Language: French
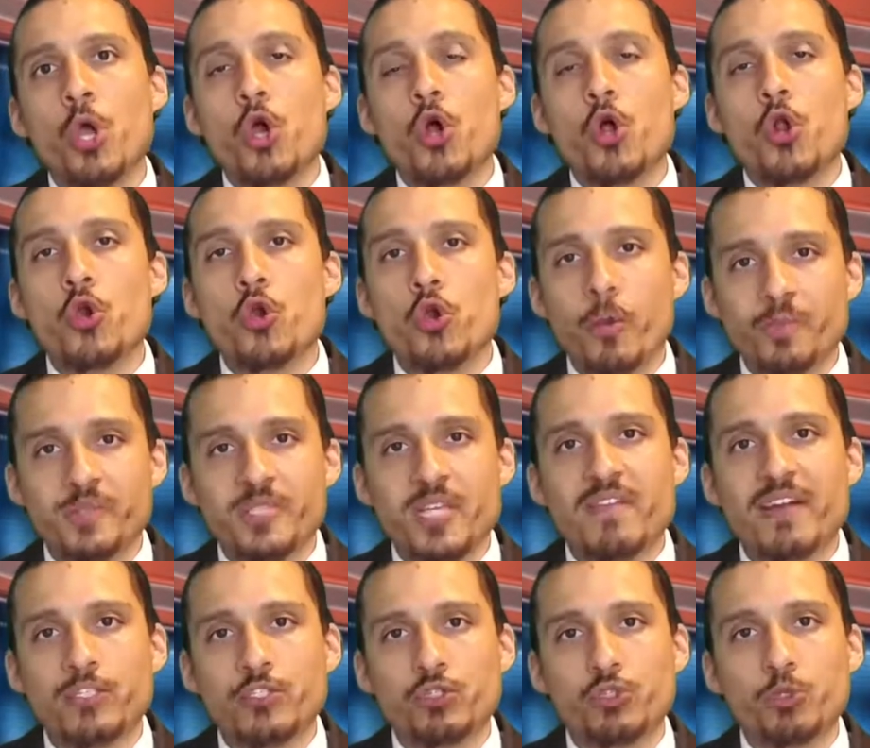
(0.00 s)

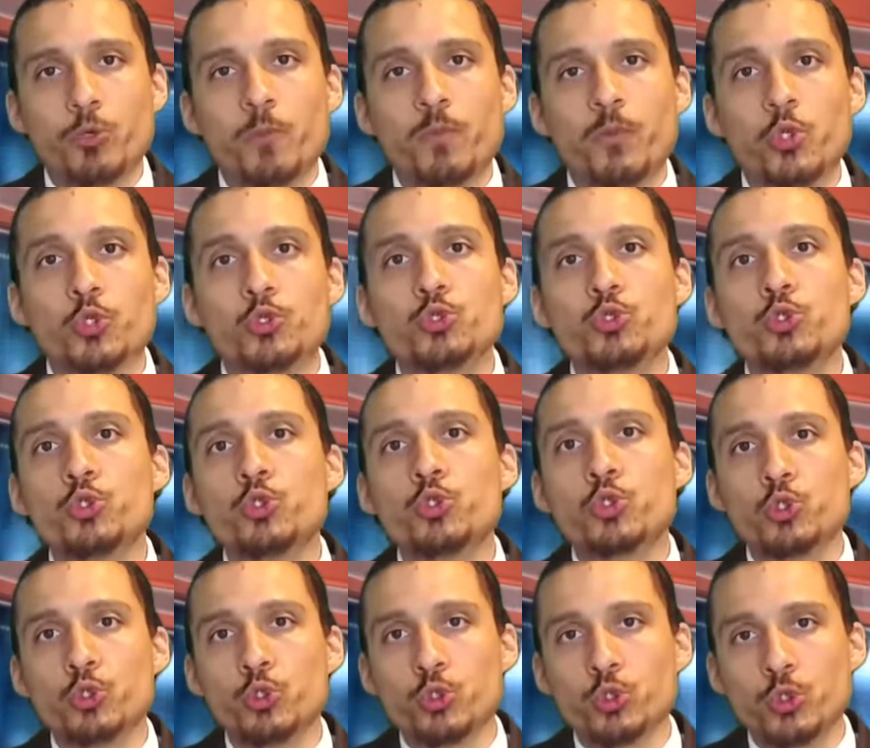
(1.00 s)
l'observation du
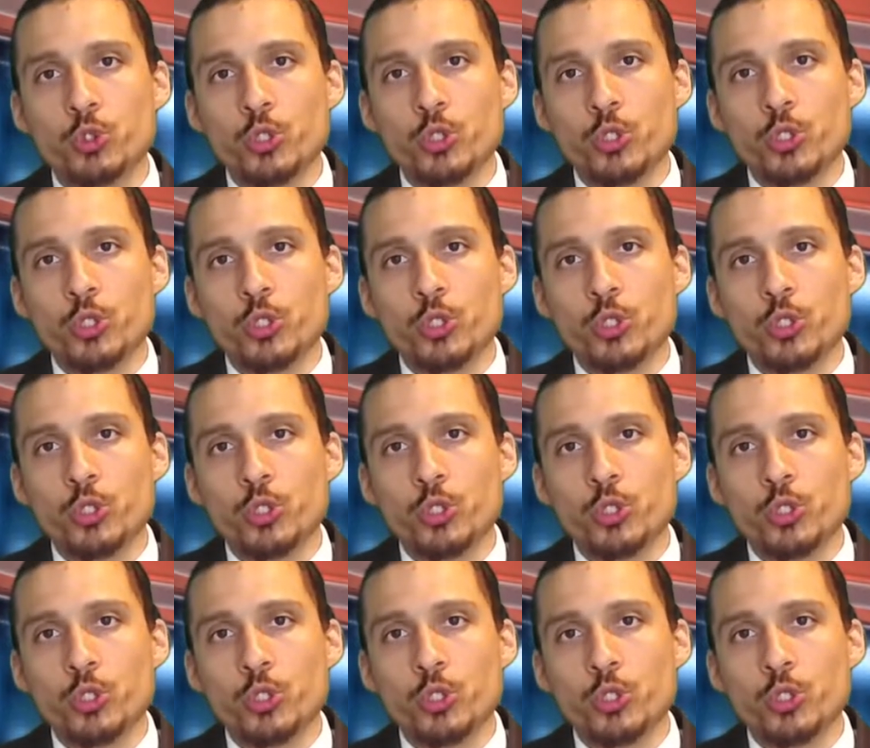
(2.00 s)
jour